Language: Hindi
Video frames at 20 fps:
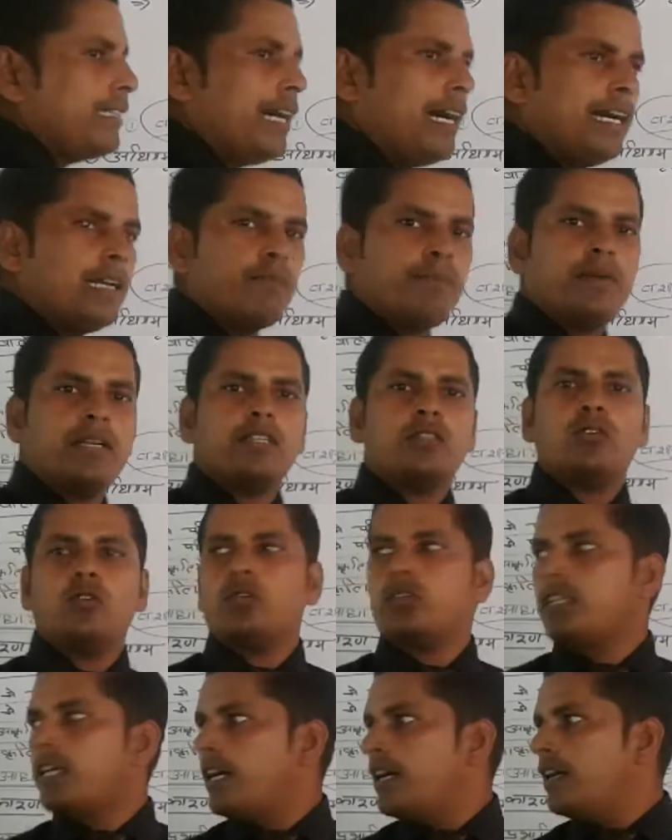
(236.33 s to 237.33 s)
आधार पर जो
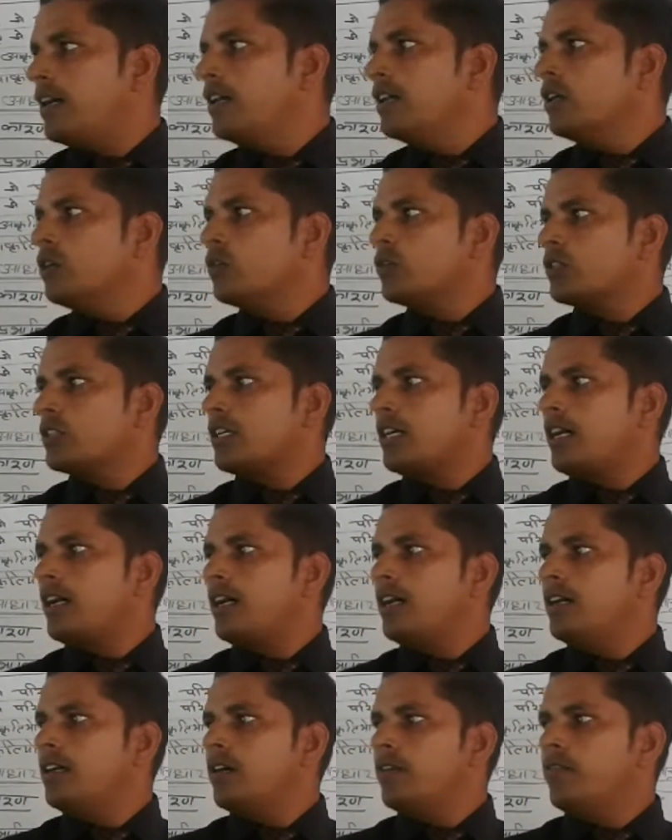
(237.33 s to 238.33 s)
होता है उसका
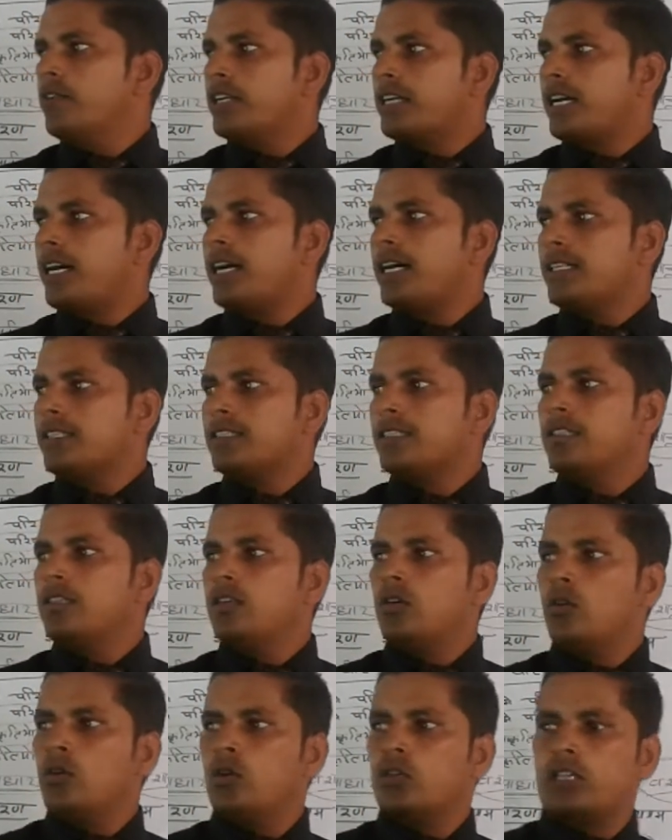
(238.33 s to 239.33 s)
विकास
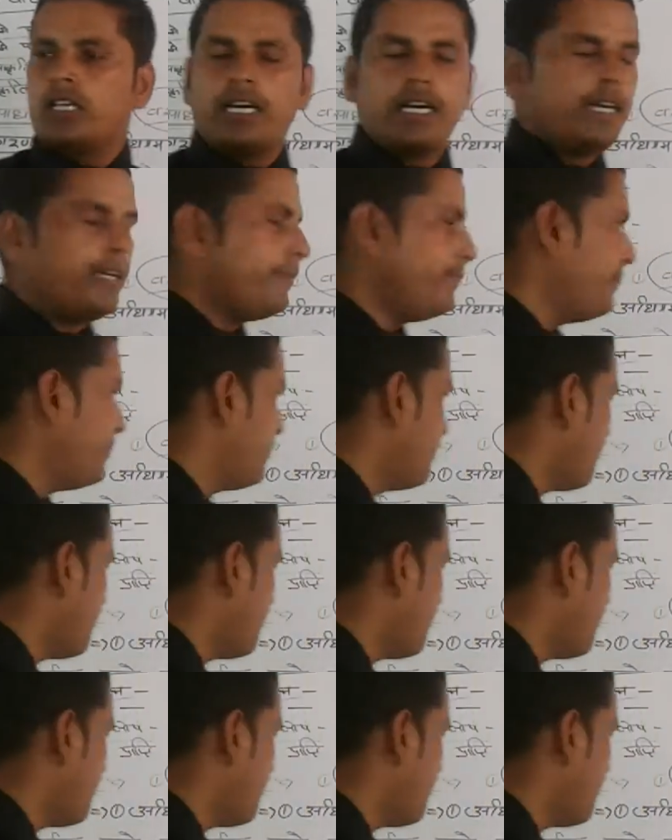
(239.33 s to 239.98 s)
होता है